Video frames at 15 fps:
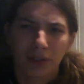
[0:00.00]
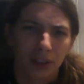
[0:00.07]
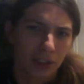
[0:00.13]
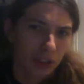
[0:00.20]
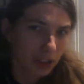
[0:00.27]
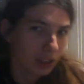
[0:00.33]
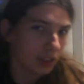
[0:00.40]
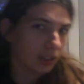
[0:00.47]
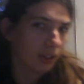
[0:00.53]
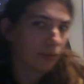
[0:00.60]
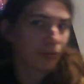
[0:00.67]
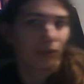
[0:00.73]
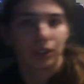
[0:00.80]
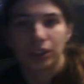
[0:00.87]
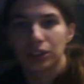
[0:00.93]
wręcz
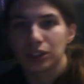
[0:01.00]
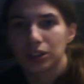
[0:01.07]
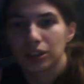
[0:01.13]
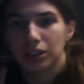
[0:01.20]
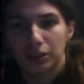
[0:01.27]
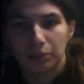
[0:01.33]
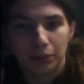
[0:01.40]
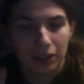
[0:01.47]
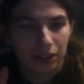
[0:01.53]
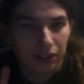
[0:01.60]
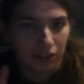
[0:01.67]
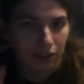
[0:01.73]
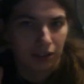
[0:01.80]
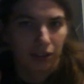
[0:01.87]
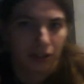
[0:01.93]
czasem wręcz
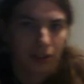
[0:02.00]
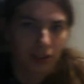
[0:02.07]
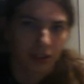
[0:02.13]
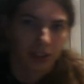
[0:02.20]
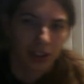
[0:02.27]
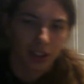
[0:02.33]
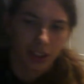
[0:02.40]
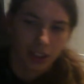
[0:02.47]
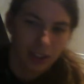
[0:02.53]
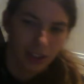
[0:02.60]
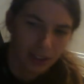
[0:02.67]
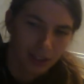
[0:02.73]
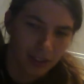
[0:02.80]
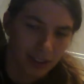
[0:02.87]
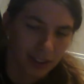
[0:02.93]
klimatycznych
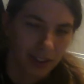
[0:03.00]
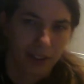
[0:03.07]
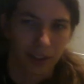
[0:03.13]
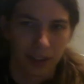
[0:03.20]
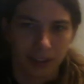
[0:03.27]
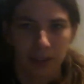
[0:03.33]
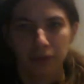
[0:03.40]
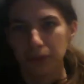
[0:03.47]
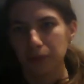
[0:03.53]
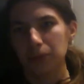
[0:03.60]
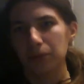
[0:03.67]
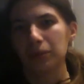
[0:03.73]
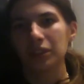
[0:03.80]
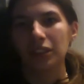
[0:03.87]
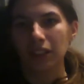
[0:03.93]

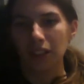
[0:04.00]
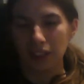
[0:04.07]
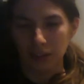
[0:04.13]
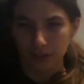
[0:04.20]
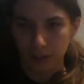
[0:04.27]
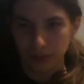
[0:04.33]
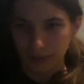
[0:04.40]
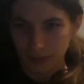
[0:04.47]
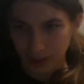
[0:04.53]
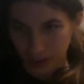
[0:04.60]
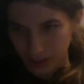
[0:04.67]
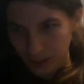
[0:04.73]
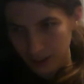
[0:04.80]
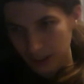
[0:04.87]
riffów gitarowych